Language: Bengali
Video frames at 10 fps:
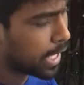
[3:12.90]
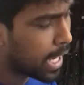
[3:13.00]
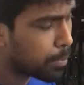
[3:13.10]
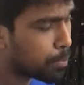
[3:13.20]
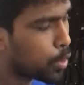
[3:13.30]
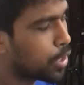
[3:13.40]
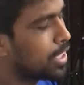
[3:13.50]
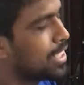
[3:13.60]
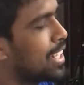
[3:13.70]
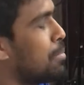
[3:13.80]
এই
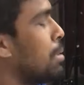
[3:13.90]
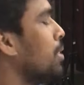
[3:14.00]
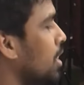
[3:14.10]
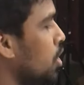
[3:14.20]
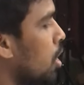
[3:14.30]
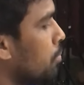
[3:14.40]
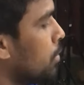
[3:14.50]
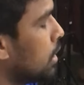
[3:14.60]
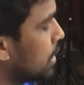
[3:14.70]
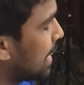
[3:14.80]
প্রকৃতির স্বাভাবিক নিয়ম
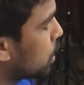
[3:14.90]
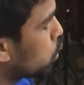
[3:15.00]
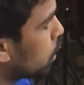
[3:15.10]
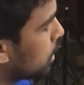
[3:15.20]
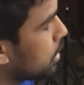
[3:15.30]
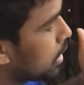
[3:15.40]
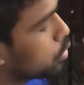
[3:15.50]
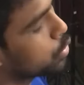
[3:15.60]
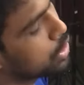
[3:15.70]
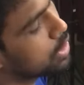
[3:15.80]
সেক্সুয়াল
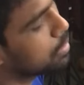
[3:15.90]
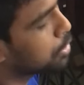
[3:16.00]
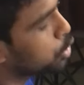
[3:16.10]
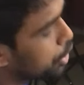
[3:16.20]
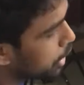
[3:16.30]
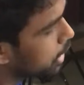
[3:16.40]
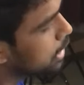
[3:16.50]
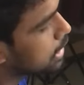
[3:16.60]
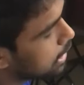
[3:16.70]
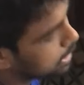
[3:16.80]
ইন্টারকোর্সের যে বিষয়টা
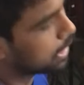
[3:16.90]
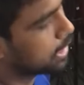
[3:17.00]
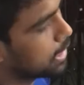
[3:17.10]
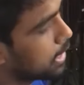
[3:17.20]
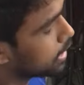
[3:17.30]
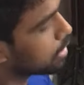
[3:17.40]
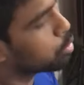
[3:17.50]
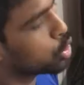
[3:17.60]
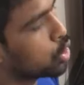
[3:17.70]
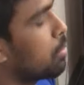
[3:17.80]
এটা দিয়ে এটা
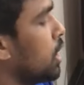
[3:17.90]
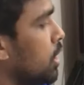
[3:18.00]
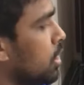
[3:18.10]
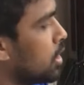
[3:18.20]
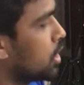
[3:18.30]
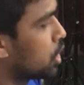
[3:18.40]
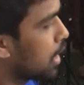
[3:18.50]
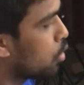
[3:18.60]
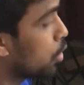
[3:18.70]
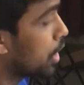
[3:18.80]
মূলত আমাদের
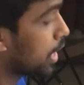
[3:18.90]
সাক্ষণের